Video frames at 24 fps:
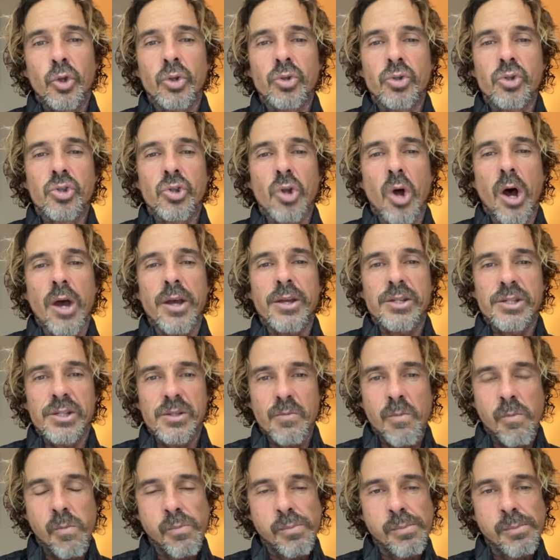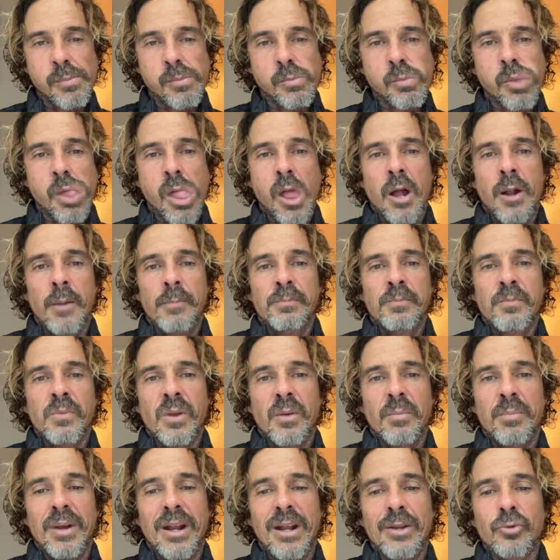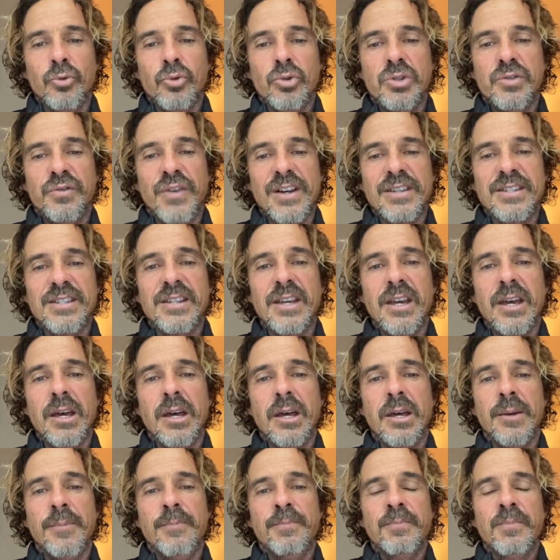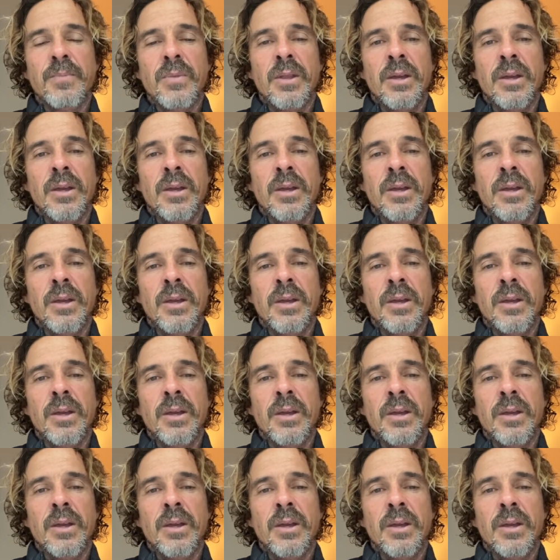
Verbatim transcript: todos nós, para nos fazer